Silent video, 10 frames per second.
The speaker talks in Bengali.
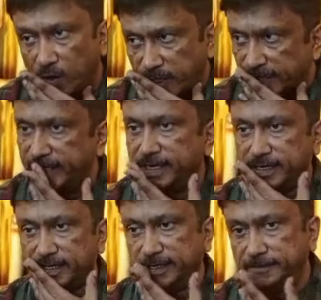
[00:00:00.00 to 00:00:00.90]
কিছু লোক
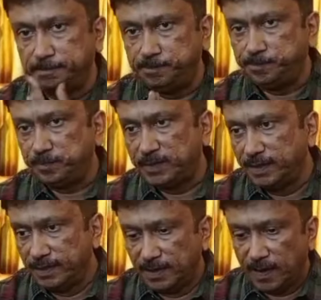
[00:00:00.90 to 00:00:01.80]
মাতৃমাকে
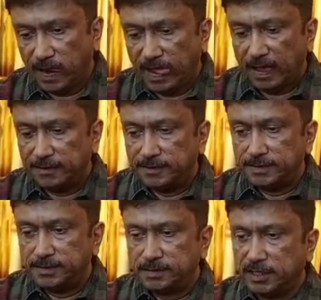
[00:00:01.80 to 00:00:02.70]
বদনাম করার চেষ্টা
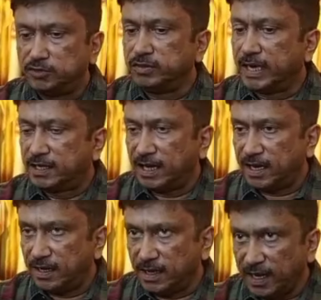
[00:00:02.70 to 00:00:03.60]
করছেন বলেও
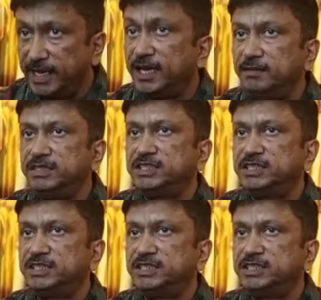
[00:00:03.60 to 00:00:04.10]
জানিয়েছেন তিনি